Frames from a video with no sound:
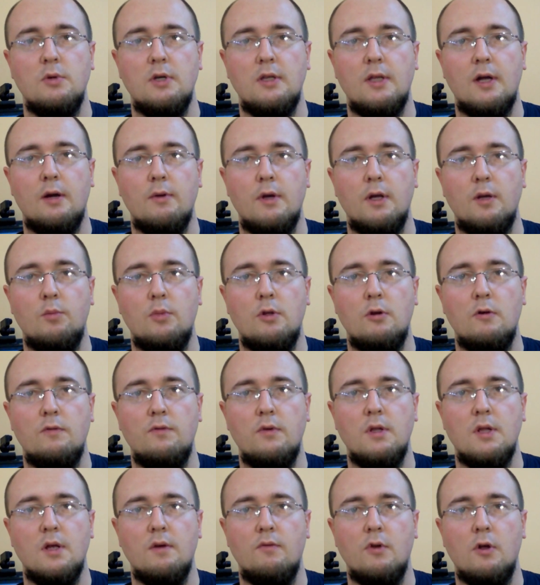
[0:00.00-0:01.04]
Migdałek,
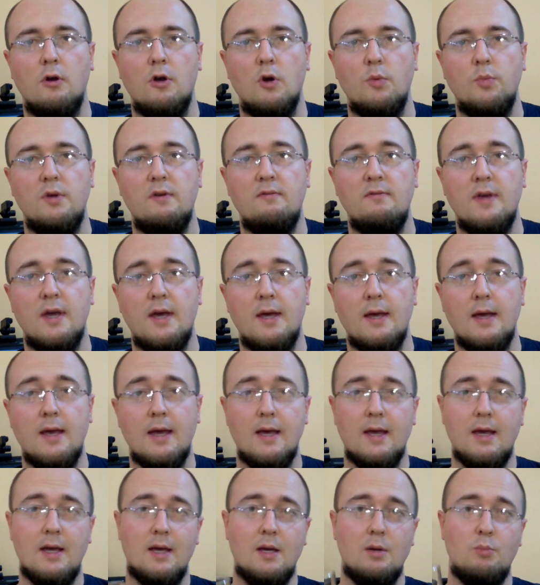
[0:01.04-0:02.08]
Birofile, File, Blog o Piwie.
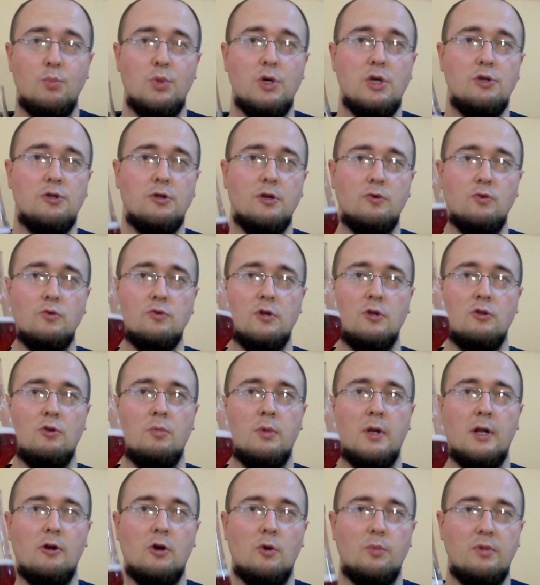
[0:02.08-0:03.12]
Pijcie dużo
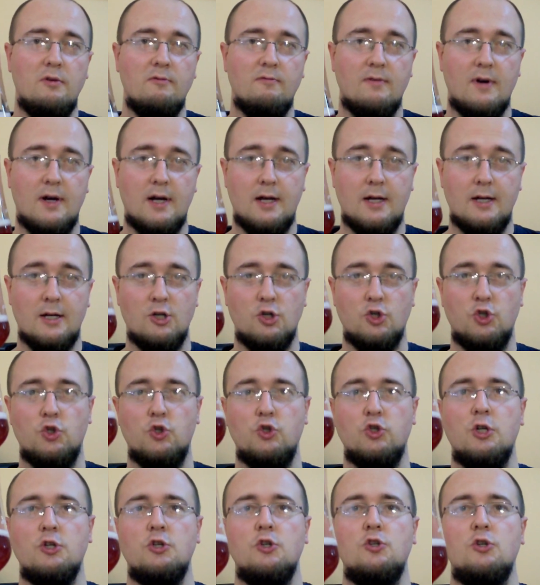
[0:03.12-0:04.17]
dobrego piwa,
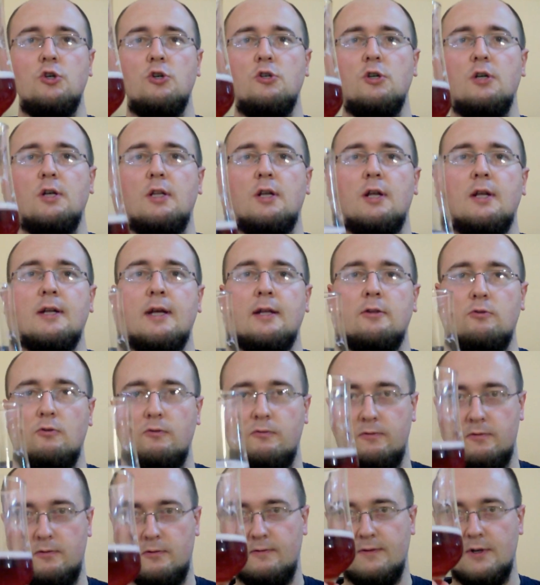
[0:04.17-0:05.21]
szczęście się
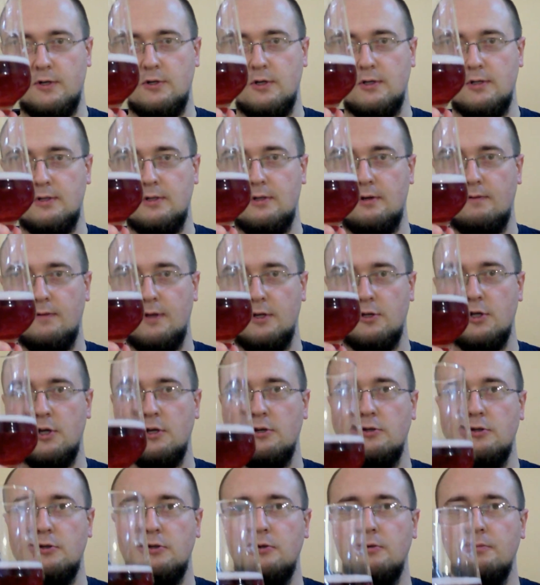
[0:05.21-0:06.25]
granatów, wasze zdrowie,
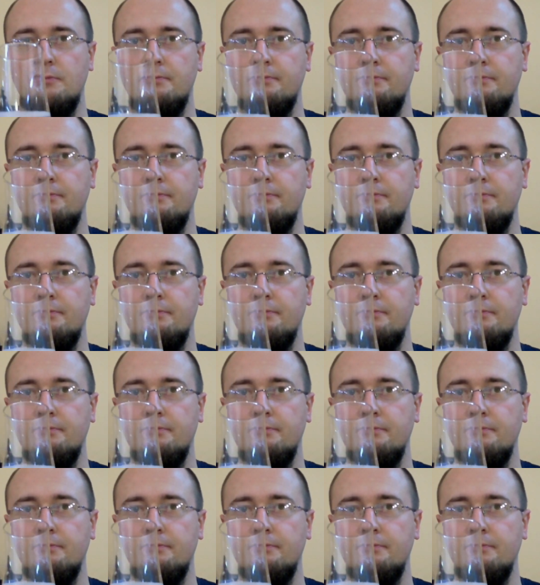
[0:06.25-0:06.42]
cześć.